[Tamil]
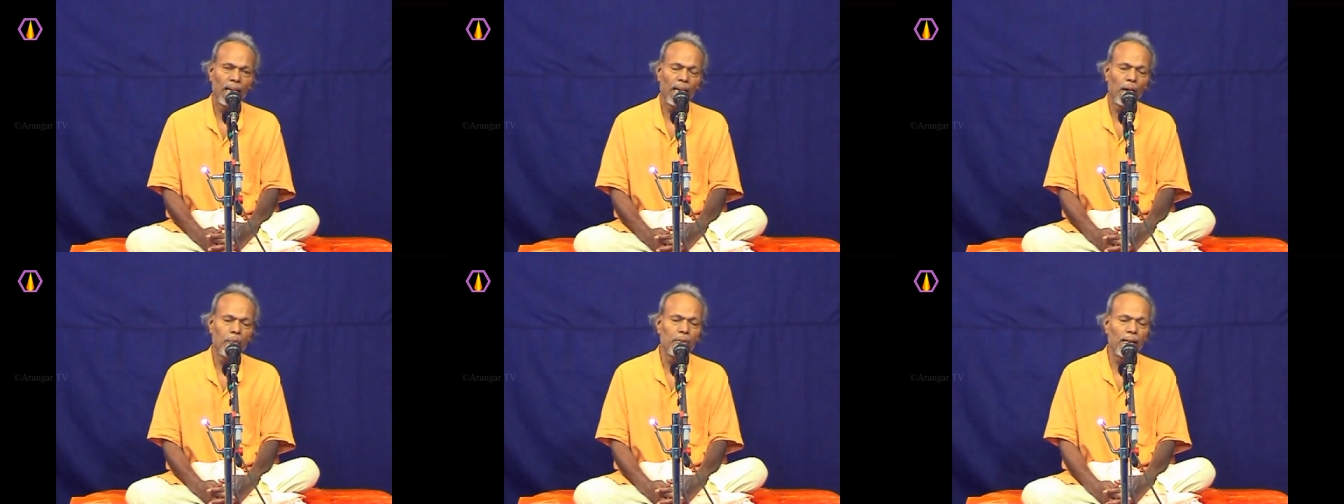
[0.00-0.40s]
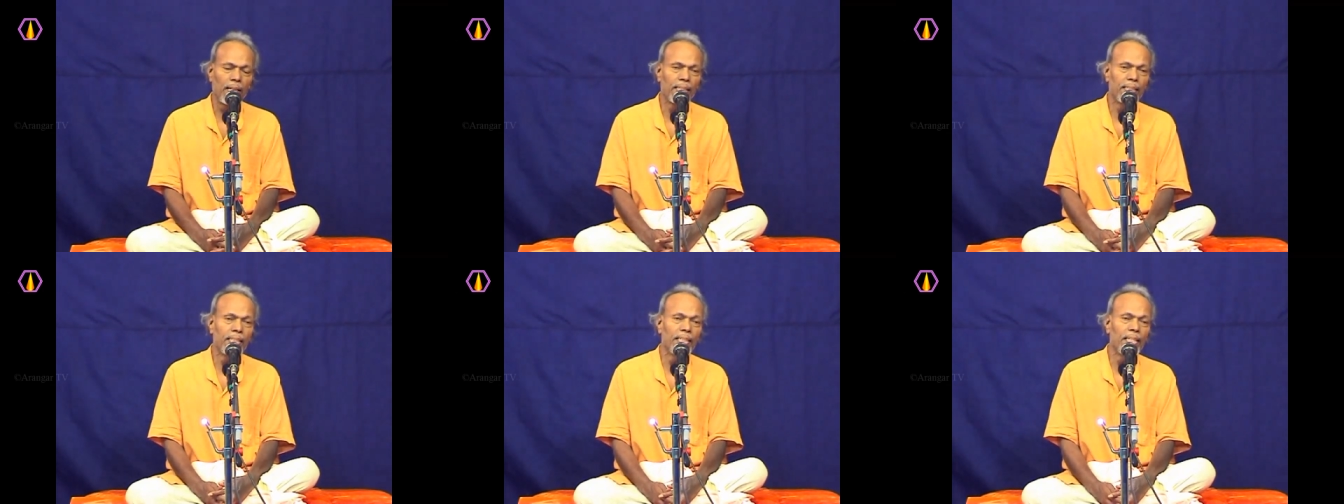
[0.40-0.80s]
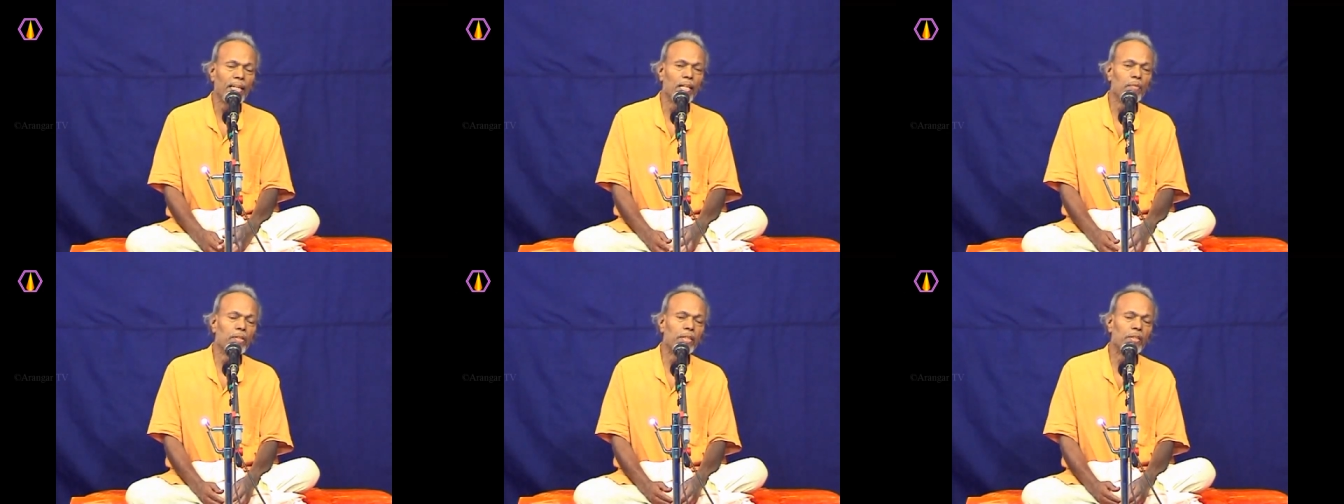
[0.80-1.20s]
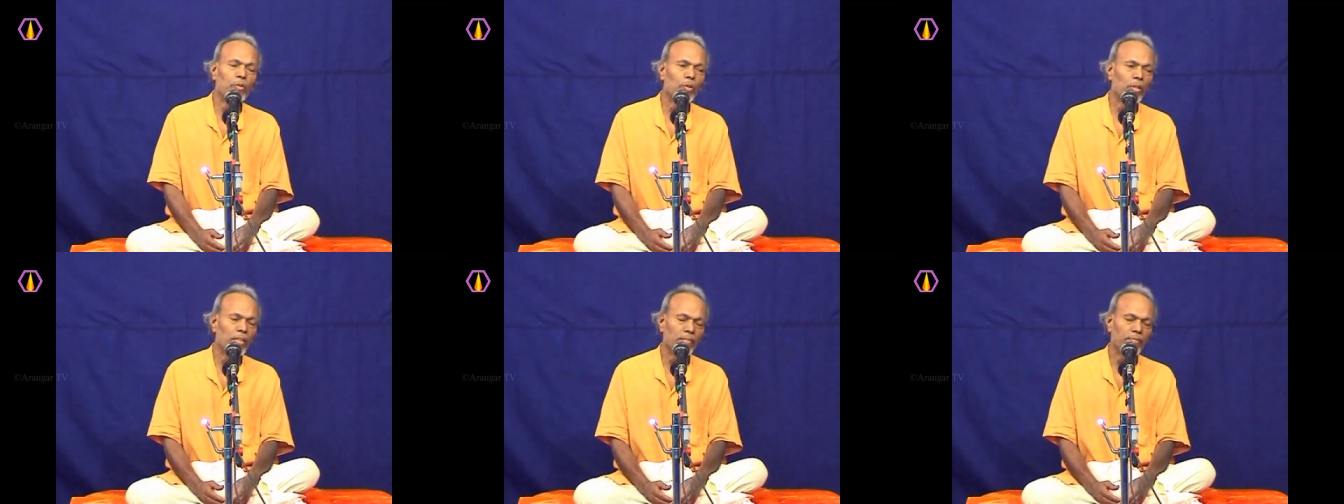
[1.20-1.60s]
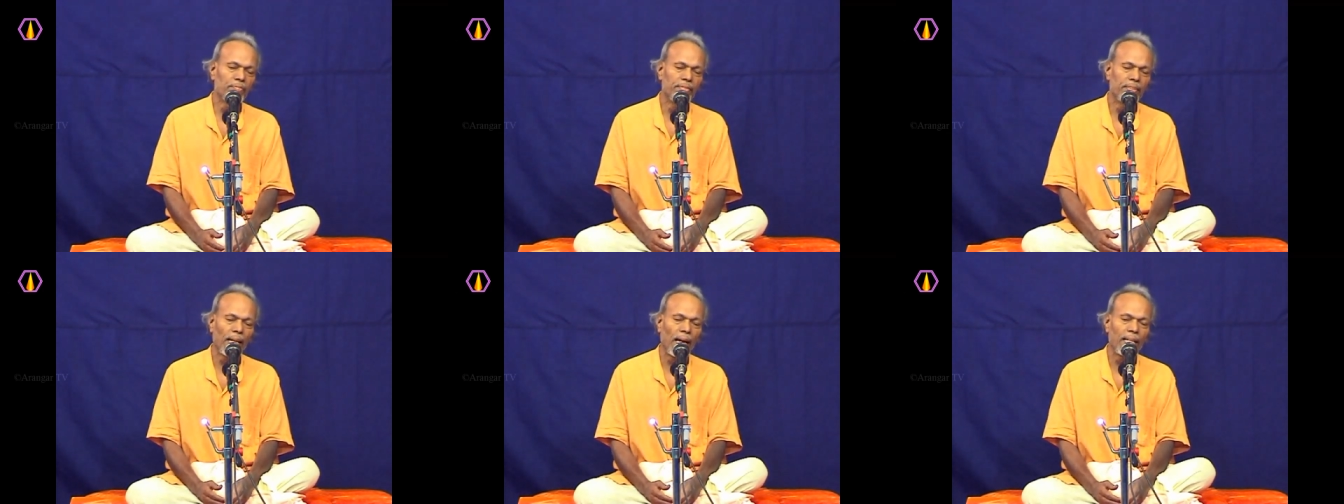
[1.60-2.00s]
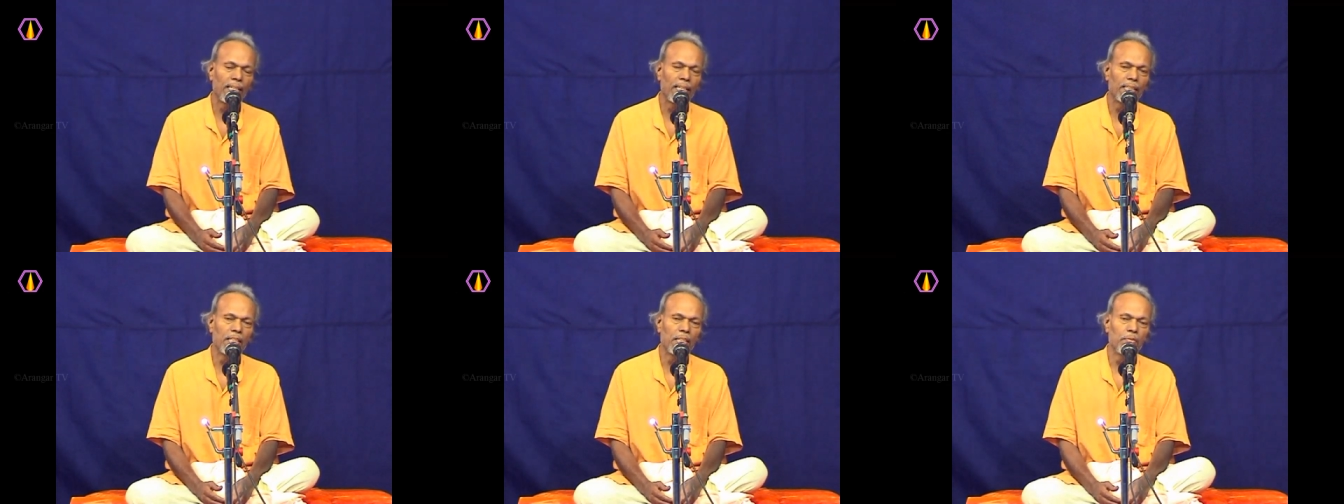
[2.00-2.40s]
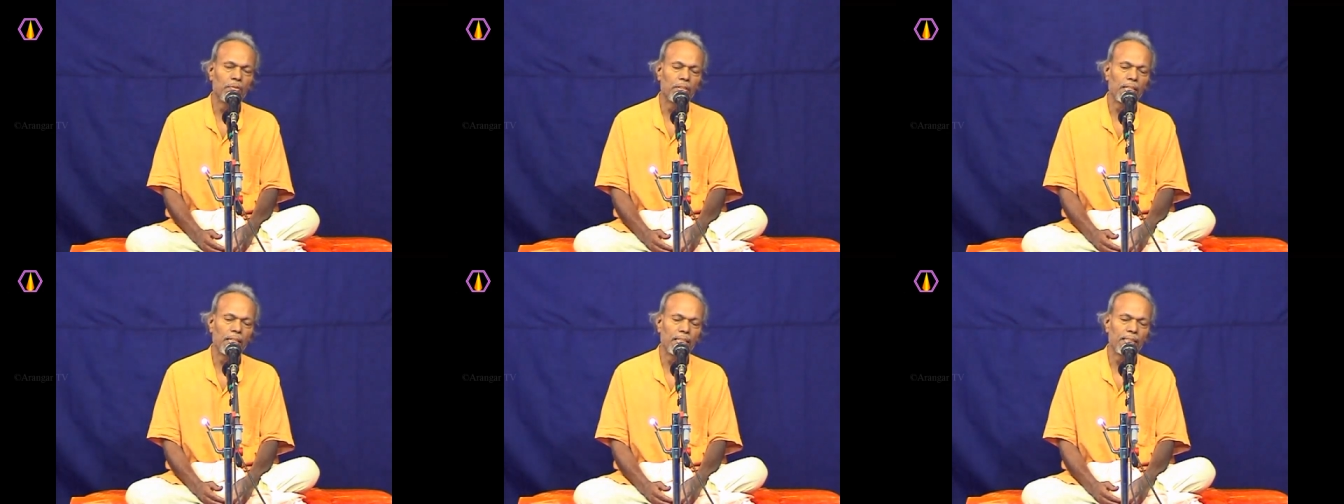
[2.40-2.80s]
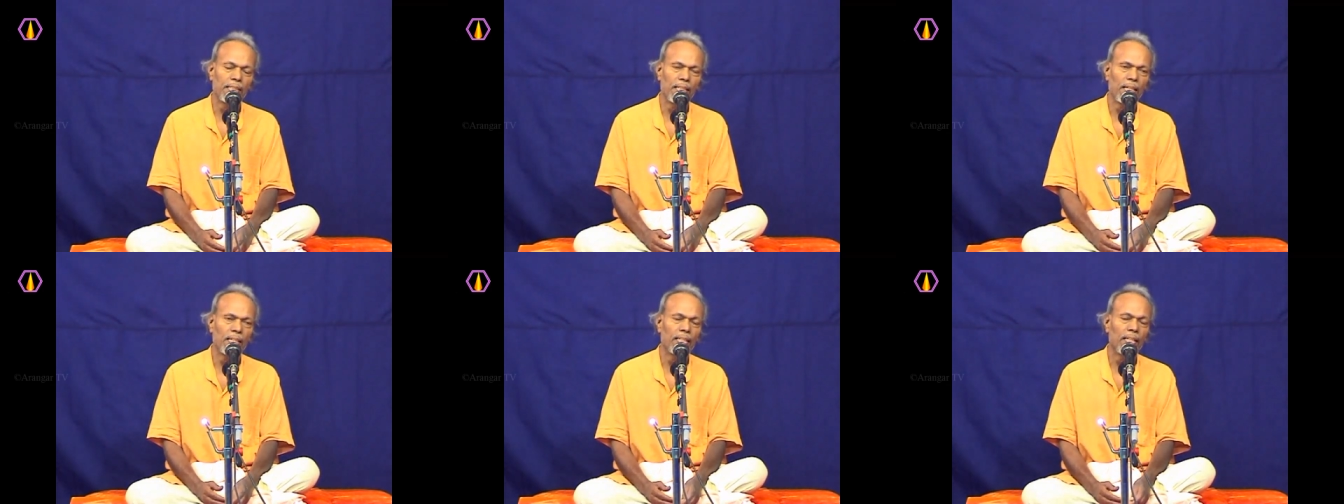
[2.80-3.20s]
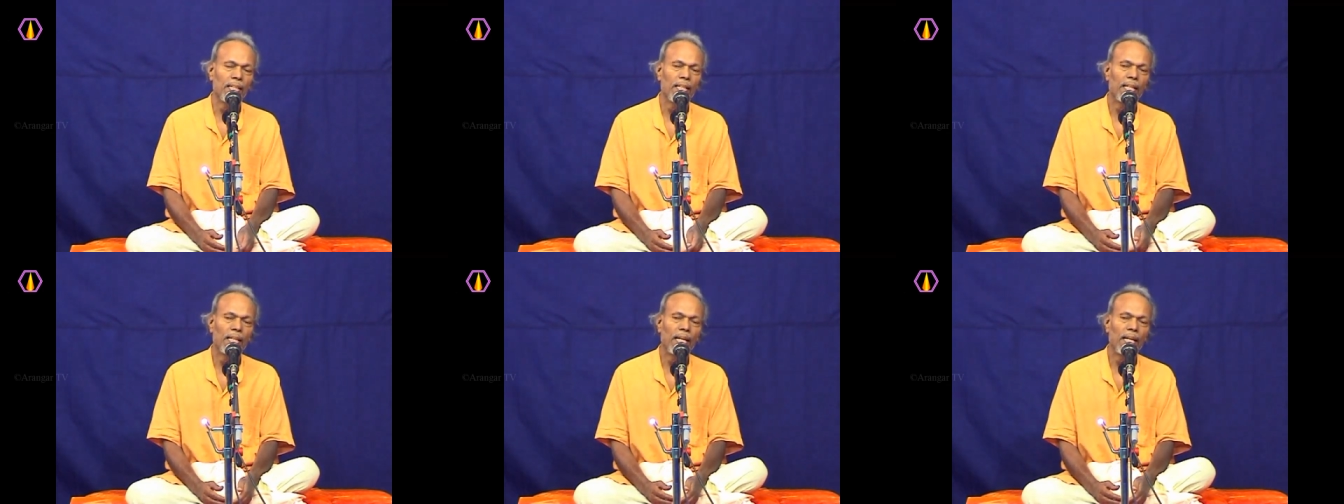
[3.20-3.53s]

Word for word: அப்போ அரிசியை நிலையப்படுத்திக் கொள்ளணும் ஞானிகள் அத்தனை பேர் என்ன செய்தார்கள்